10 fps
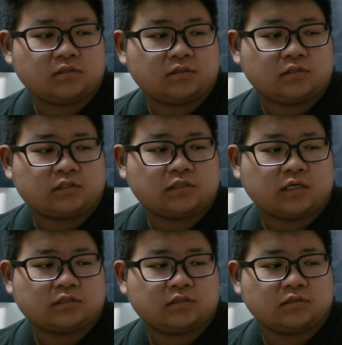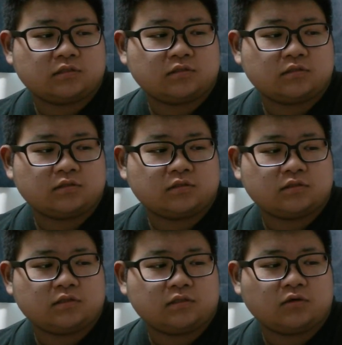4月、
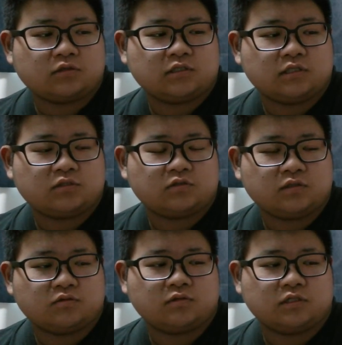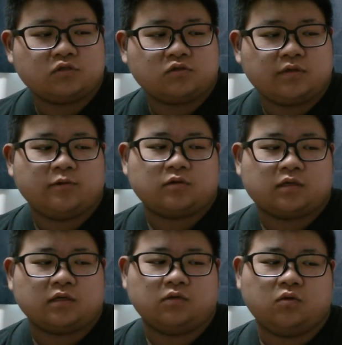ん ?4 時22分22秒だっ
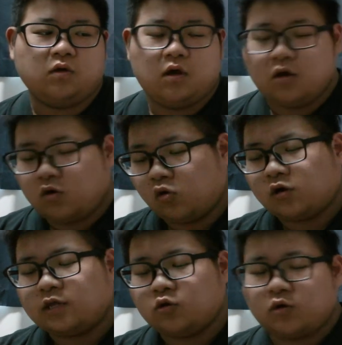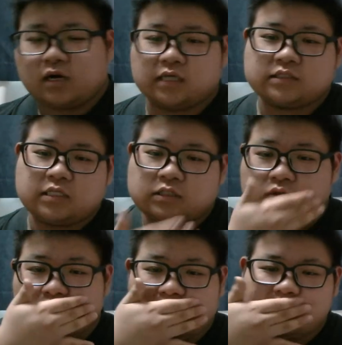たけど、俺の滑舌と
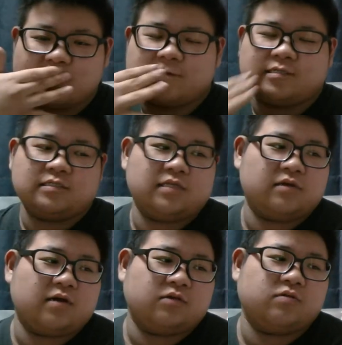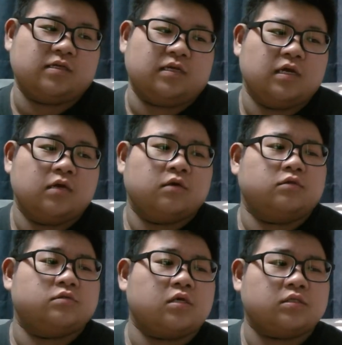脳みそが死んでいるがゆえに、
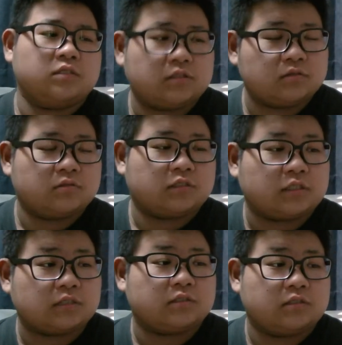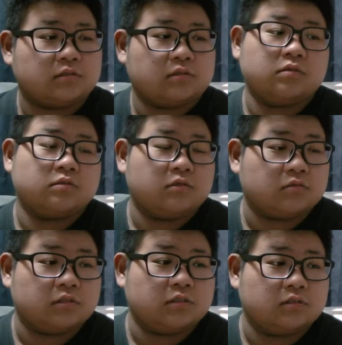な、20、4月20、え ?4
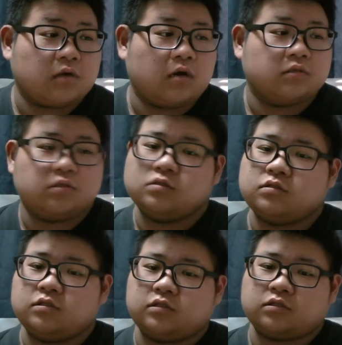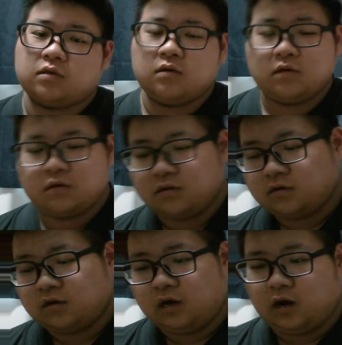時20、あ、過ぎちゃっ
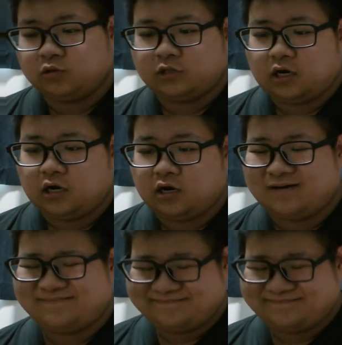た。アホだー。